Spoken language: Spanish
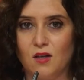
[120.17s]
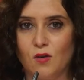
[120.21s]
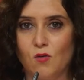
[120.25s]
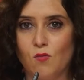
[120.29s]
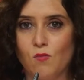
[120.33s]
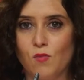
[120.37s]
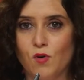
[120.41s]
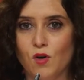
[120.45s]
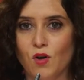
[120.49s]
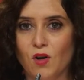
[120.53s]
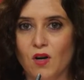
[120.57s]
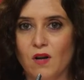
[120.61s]

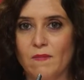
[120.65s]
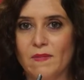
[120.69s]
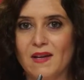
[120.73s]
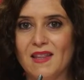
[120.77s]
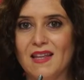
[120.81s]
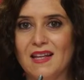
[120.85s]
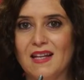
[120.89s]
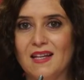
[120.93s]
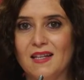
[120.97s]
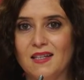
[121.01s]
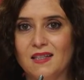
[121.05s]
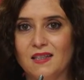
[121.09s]
un programa
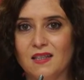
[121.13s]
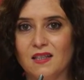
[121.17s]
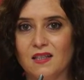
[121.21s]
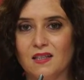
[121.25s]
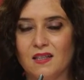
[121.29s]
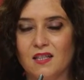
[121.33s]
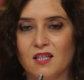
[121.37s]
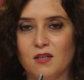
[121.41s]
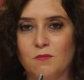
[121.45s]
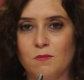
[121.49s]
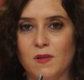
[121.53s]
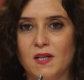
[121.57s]
de
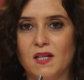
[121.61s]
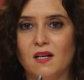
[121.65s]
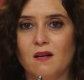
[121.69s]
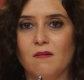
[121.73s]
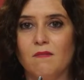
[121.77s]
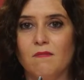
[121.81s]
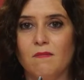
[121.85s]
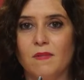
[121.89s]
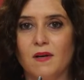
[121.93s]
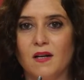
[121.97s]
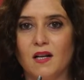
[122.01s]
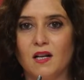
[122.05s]
listas de
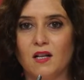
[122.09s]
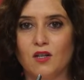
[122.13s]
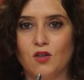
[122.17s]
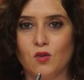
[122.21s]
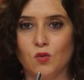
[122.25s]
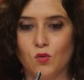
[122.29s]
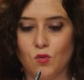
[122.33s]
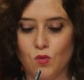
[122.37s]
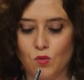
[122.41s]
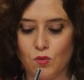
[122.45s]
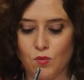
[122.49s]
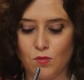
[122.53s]
espera para
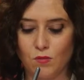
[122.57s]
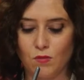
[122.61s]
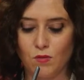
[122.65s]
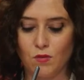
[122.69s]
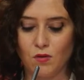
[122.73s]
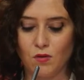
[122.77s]
su